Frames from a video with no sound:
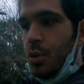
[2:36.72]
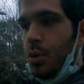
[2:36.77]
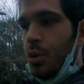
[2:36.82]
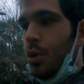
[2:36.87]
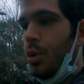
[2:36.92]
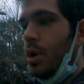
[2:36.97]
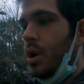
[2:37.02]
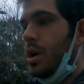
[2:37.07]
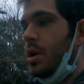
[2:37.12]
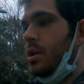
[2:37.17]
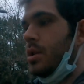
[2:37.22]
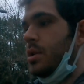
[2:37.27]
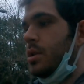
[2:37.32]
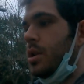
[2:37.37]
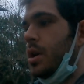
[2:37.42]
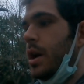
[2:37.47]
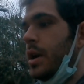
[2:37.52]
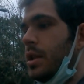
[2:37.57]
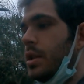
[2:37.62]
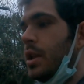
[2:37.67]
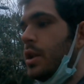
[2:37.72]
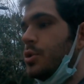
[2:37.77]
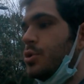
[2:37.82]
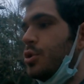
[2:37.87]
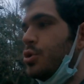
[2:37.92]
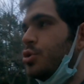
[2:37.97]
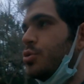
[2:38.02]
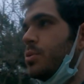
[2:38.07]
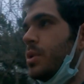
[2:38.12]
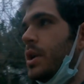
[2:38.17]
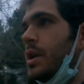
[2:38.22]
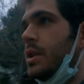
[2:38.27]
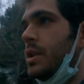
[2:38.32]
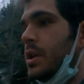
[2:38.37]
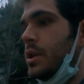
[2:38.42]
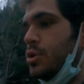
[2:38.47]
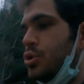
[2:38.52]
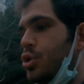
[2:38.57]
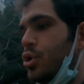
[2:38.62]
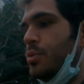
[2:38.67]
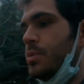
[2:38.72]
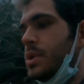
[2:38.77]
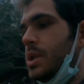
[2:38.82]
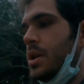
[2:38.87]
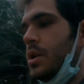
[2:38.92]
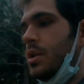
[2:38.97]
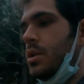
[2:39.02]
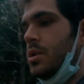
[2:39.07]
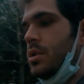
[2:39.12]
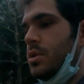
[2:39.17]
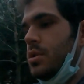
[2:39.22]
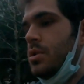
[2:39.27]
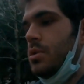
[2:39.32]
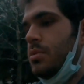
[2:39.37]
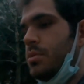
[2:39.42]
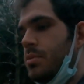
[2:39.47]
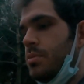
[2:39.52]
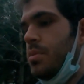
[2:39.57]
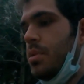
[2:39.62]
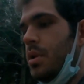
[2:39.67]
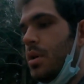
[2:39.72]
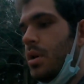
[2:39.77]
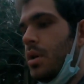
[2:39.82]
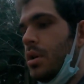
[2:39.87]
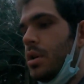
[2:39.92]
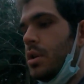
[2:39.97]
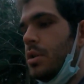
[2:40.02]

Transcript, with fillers: Oha kayıttayız dostum kayıttayız gülümse. Bay